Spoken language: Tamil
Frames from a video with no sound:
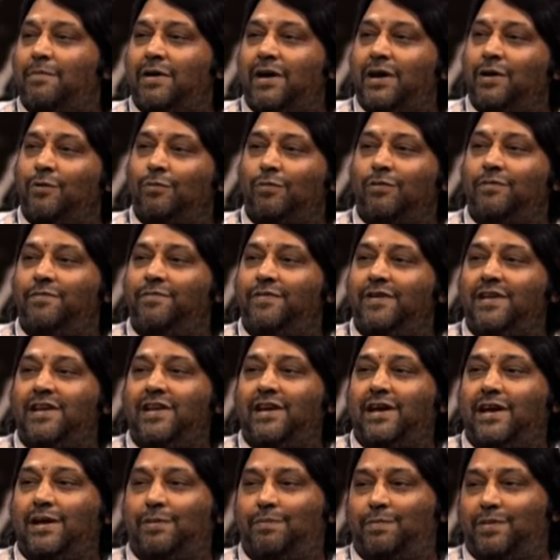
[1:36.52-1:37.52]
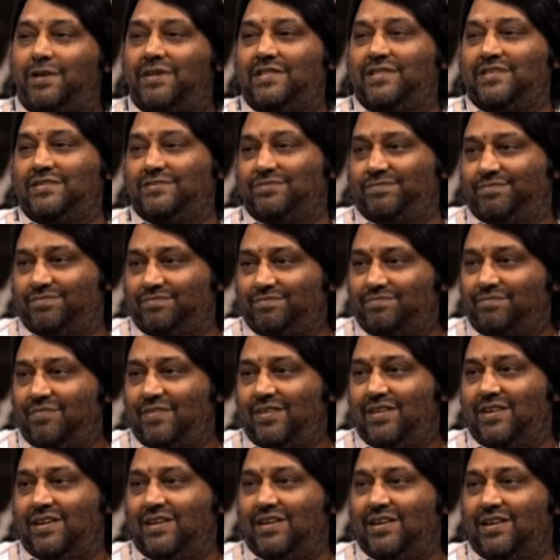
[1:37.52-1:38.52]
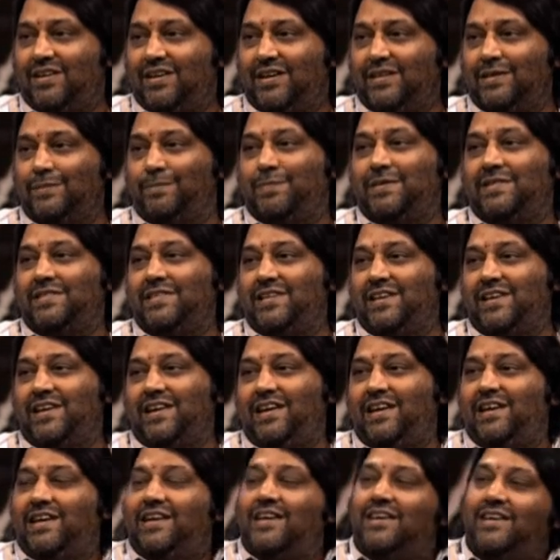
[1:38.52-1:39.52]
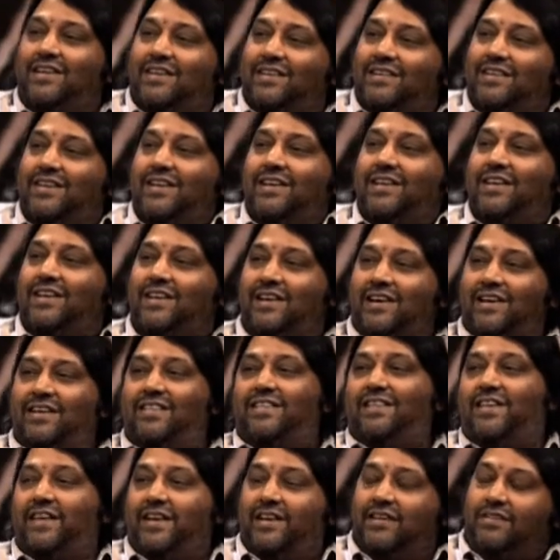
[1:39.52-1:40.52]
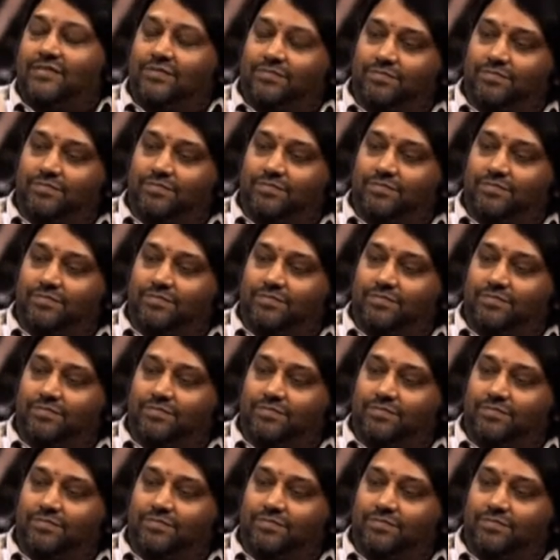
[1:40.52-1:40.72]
மாதிரி ஒரு ஃபீலிங் ஏற்படுது அதை பற்றி நீங்கள் என்ன கருதுறீங்க